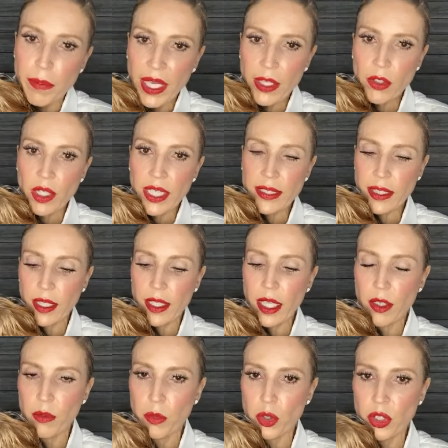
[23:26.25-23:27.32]
Pero es que
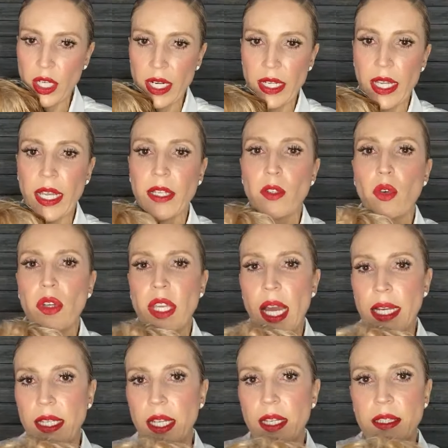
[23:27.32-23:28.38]
quiero mostrar el
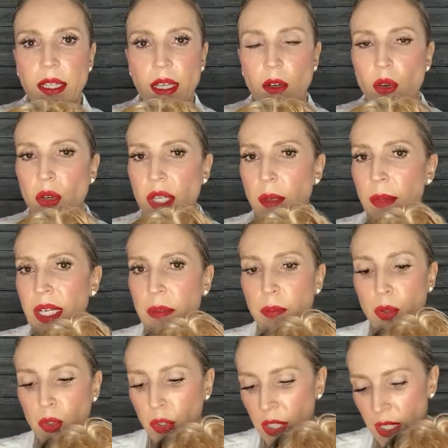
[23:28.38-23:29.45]
collar que le tengo hoy a
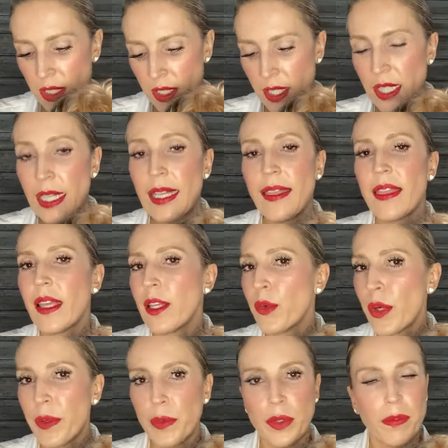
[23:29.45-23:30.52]
Mariposa. De
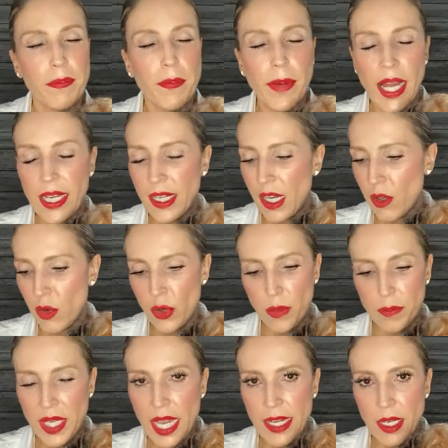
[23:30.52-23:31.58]
nuevo, marca
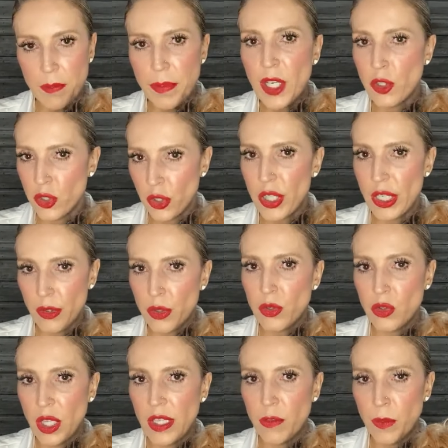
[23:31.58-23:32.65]
colombiana. Pero yo quiero
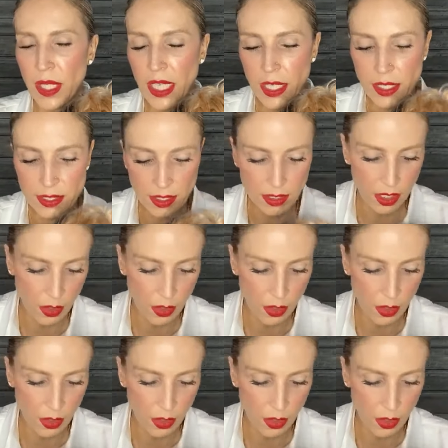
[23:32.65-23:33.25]
que ustedes miren